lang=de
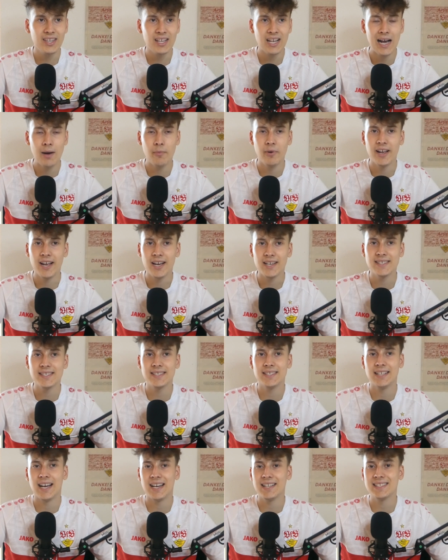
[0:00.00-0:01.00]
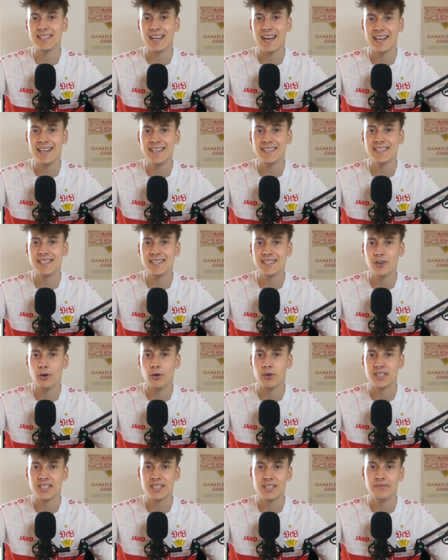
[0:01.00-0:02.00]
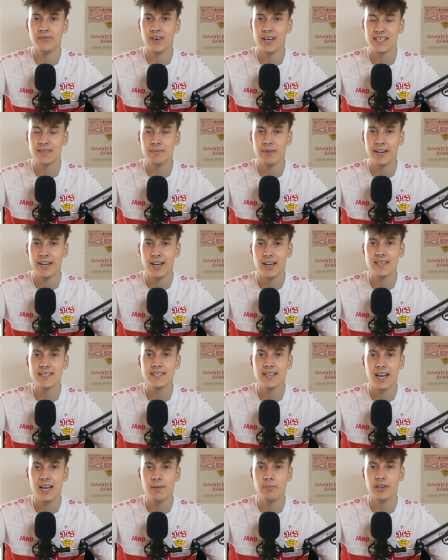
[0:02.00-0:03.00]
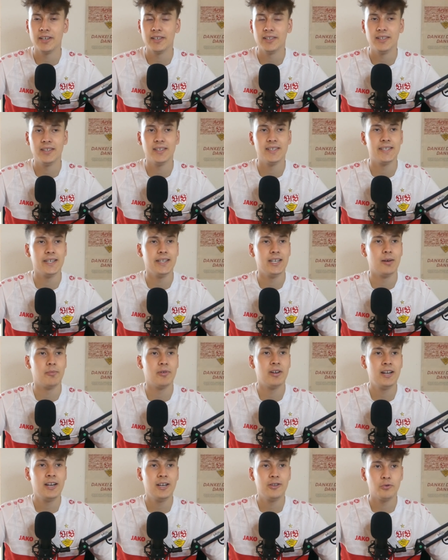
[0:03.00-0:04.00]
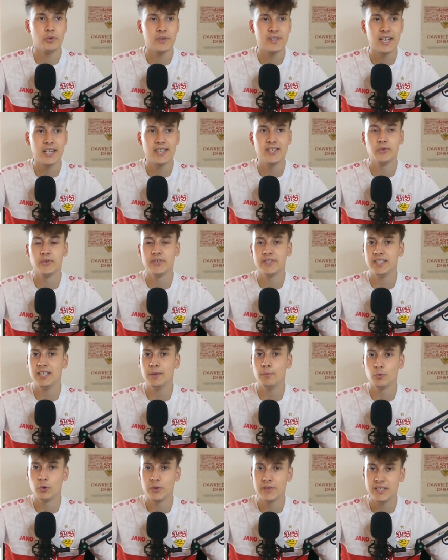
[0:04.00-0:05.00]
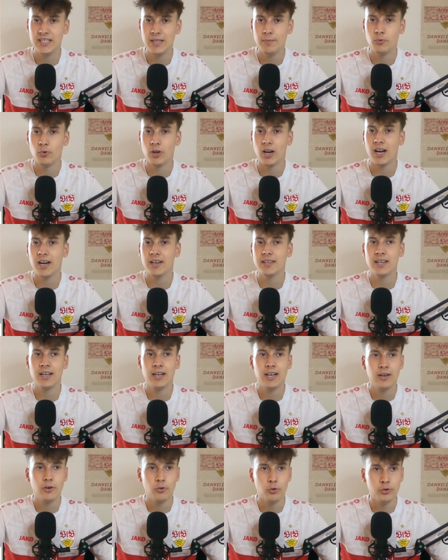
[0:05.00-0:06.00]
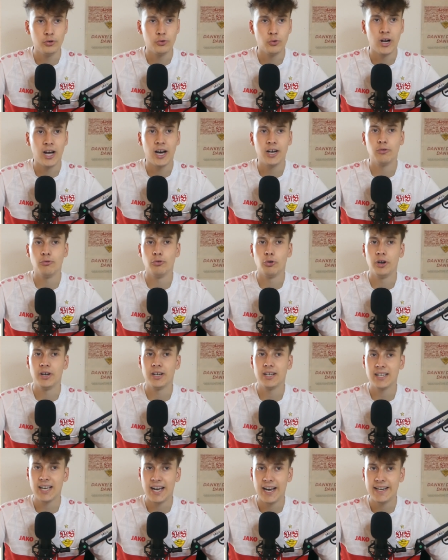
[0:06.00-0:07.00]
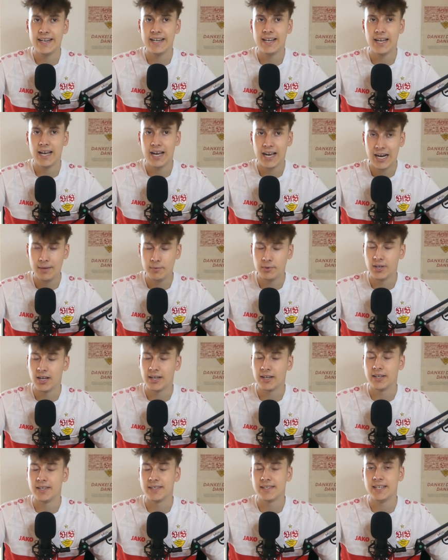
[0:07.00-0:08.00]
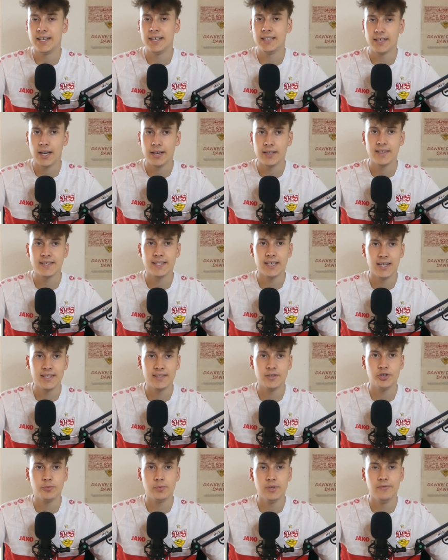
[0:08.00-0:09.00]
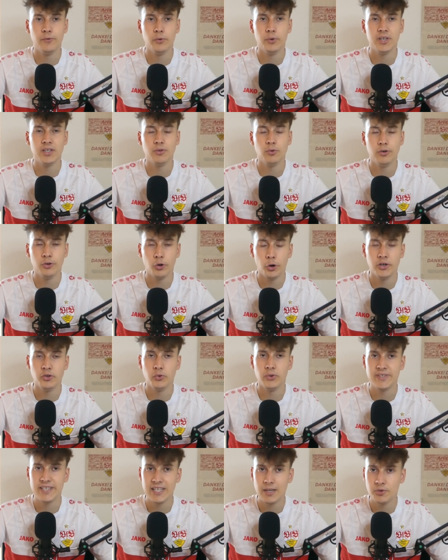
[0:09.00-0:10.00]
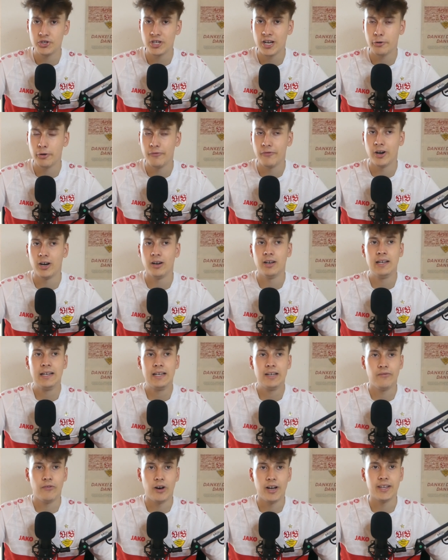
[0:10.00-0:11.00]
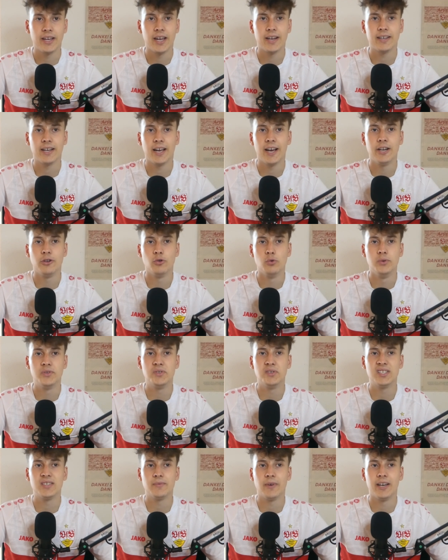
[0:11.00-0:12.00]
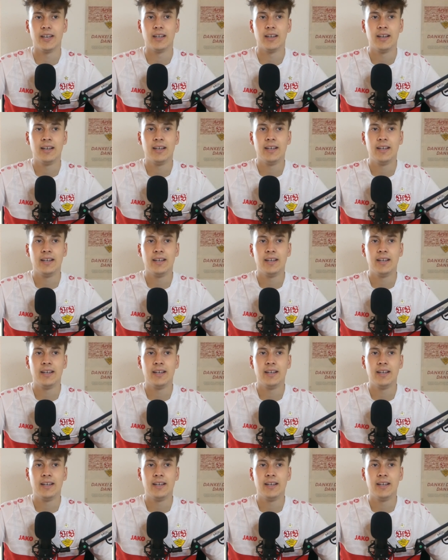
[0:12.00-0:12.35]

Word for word: Aber erst nach drei Saisons war es meine erste Heimplatte, die ich gesehen habe. 06, 07, 07, 08 und 08, 09 keine Heimniederlage gesehen. Dann das erste Spiel, wo ich 09, 010 im Stadion war, war direkt ein 0 zu 2